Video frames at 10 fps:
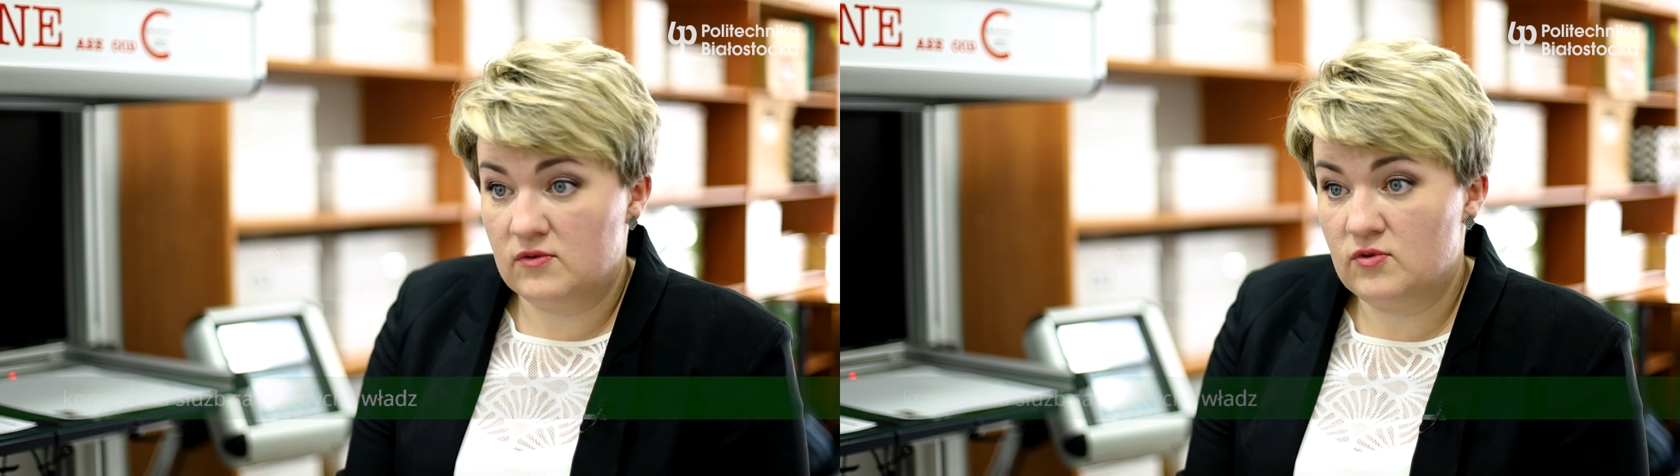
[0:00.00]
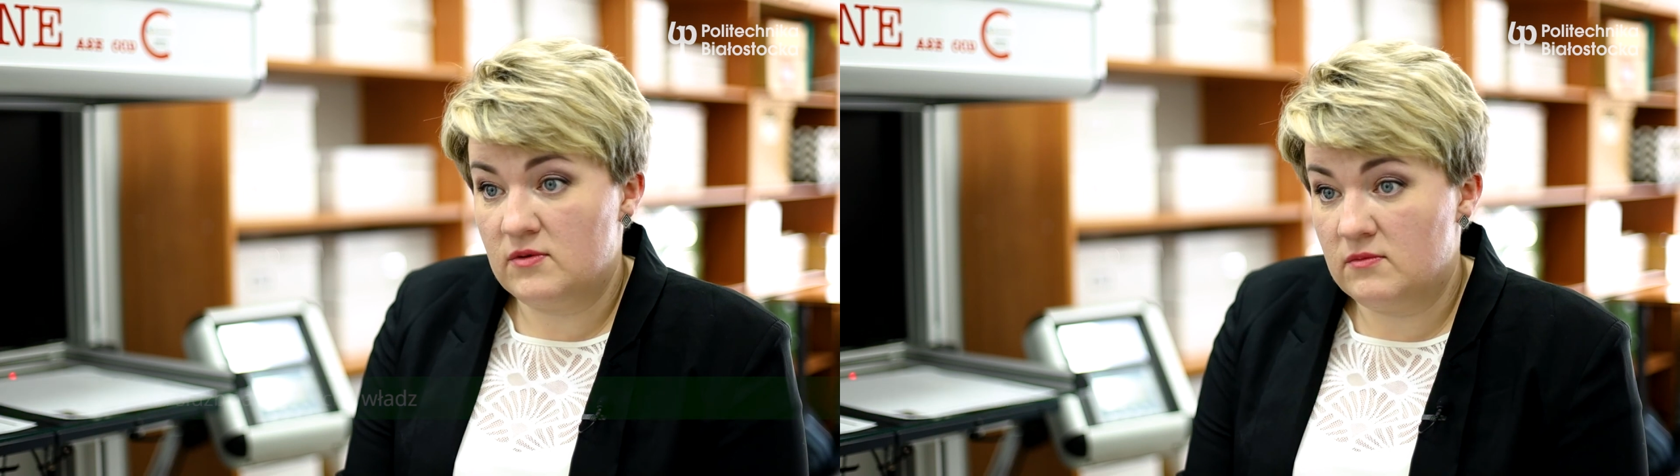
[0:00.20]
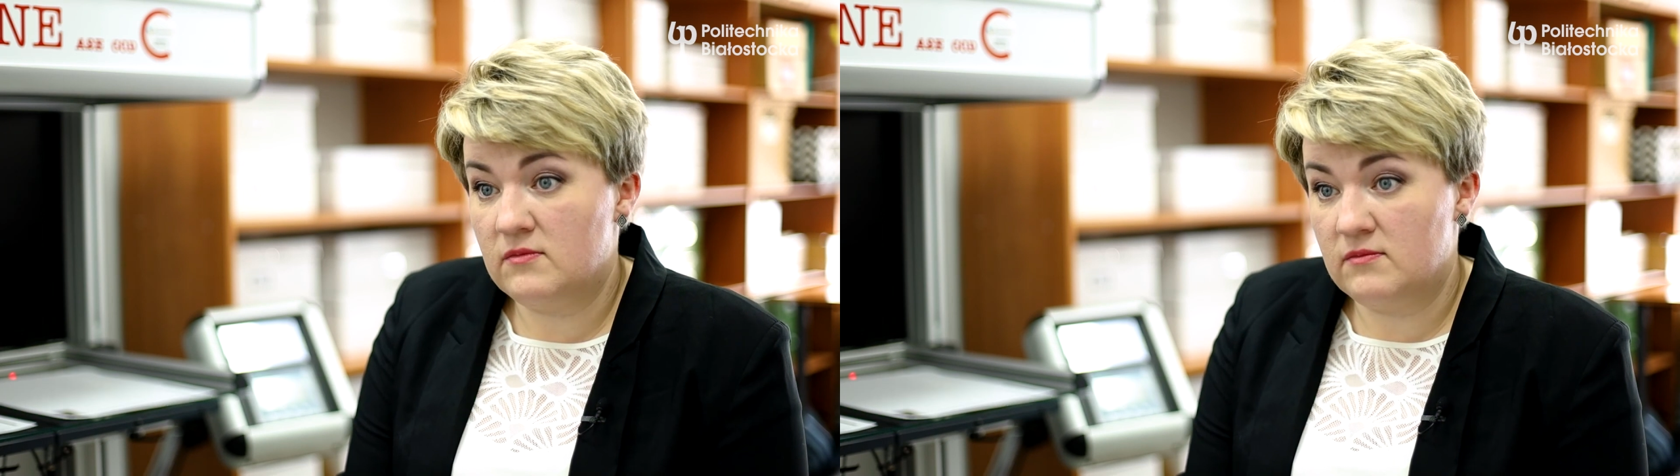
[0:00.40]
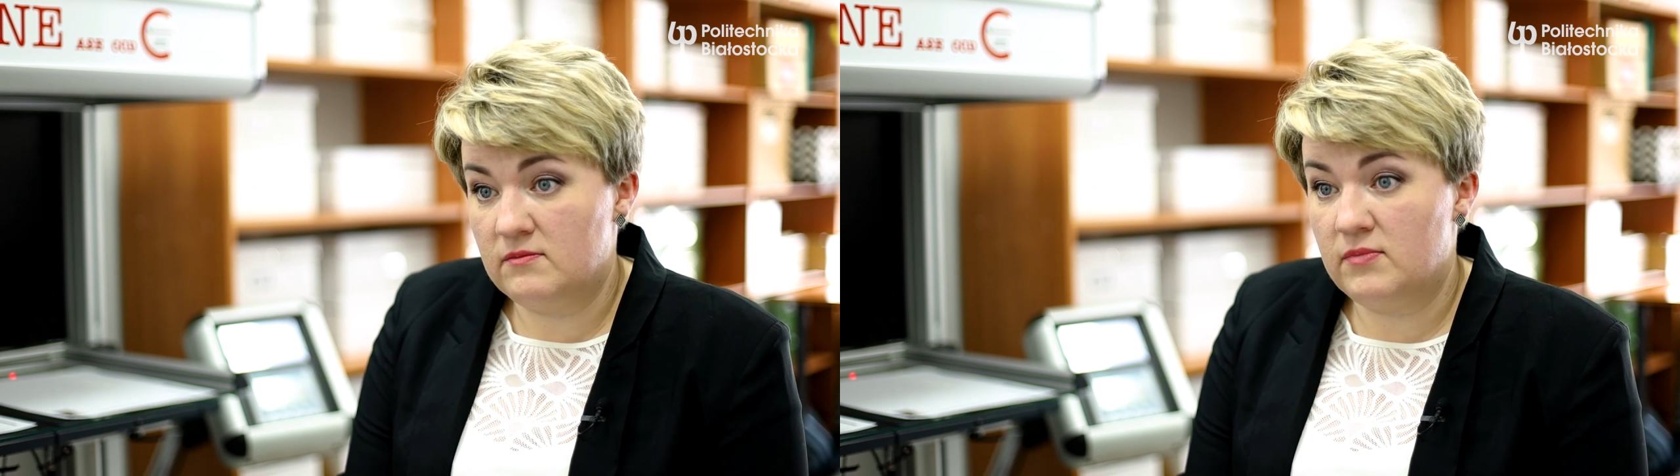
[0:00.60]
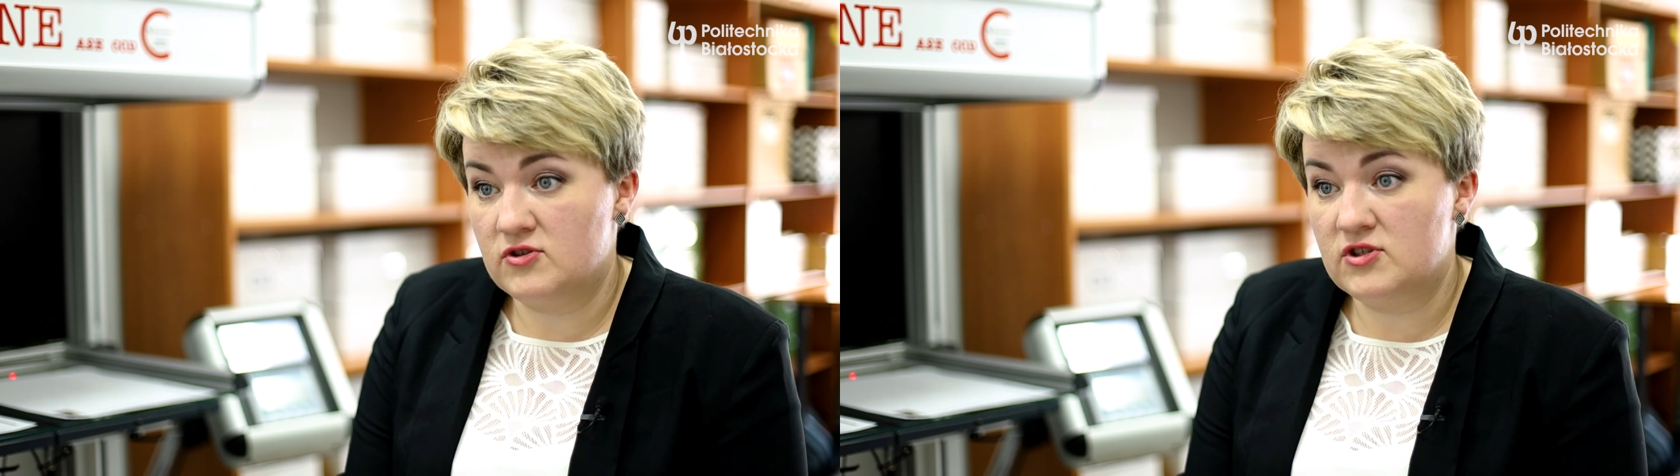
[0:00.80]
którym
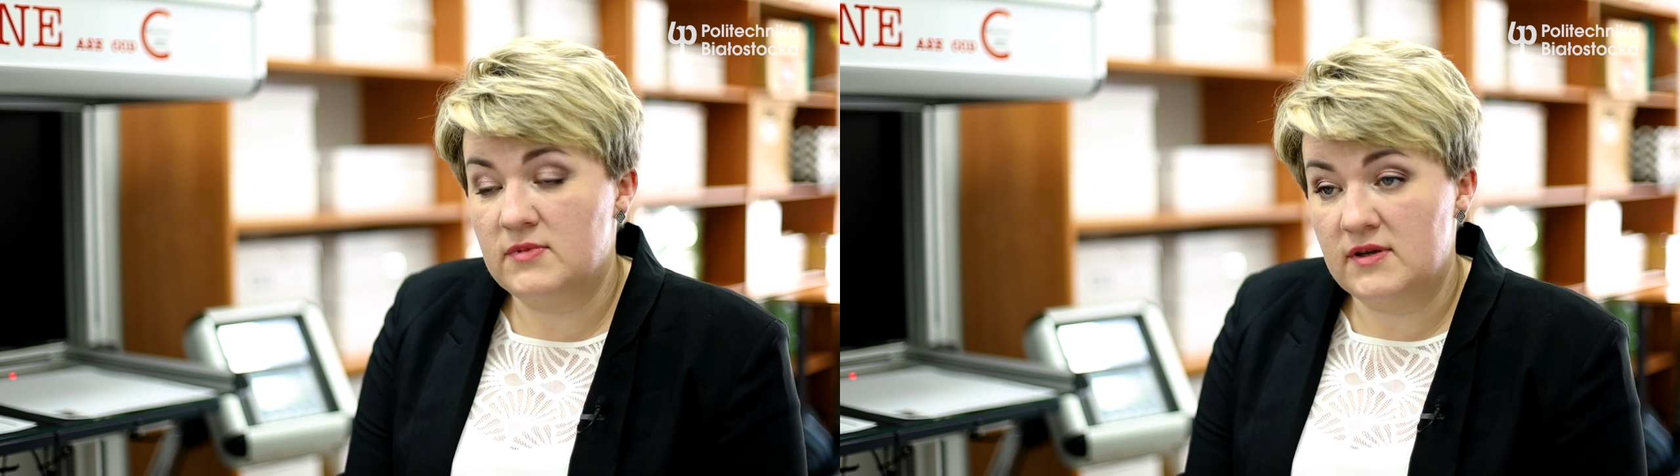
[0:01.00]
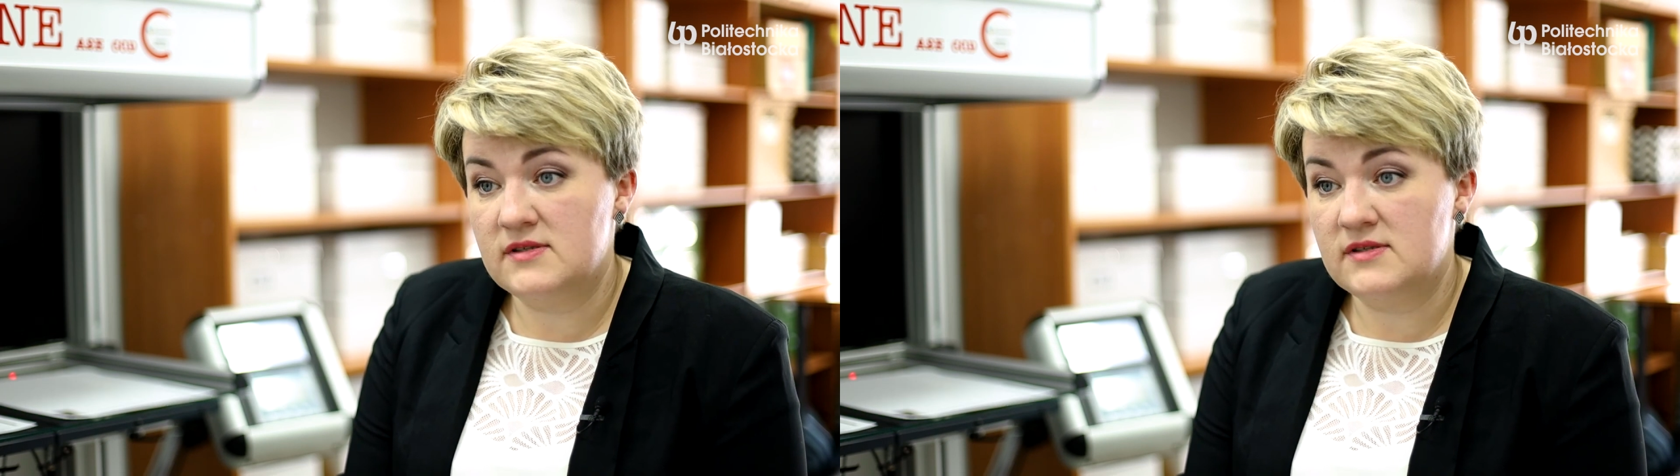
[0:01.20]
potrzebna